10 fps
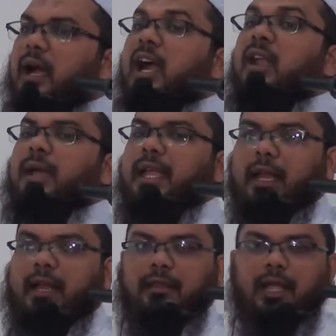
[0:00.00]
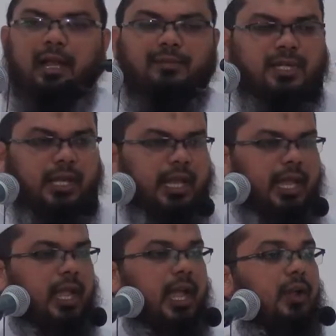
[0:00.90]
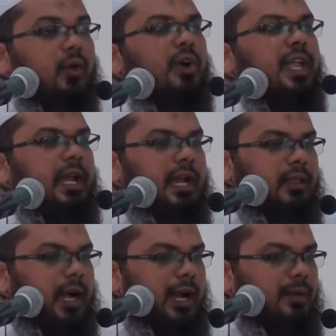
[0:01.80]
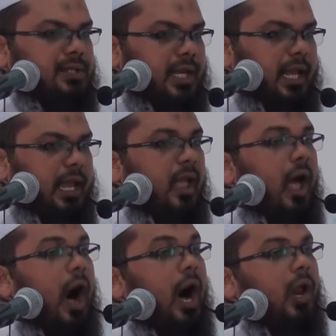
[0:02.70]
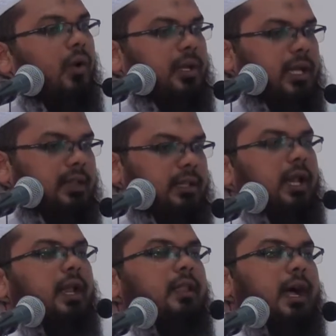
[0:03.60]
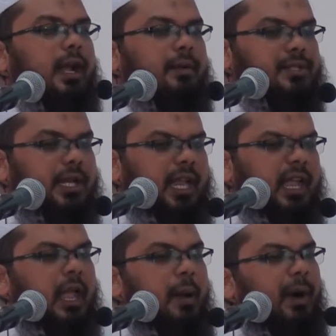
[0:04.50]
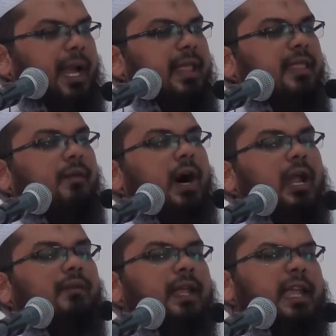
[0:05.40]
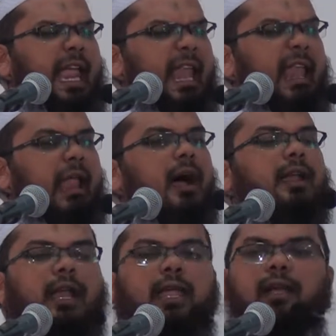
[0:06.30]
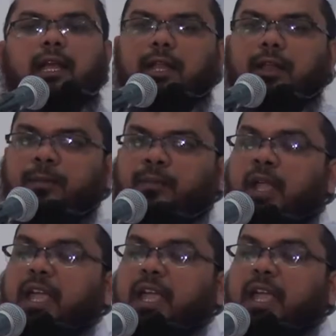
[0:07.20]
ஏழ்மையில் இருந்தாலும் சரி நோயில் இருந்தாலும் சரி ஆரோக்கியத்தில் இருந்தாலும் சரி மனித வாழ்வின் எல்லா நிலைகளிலும்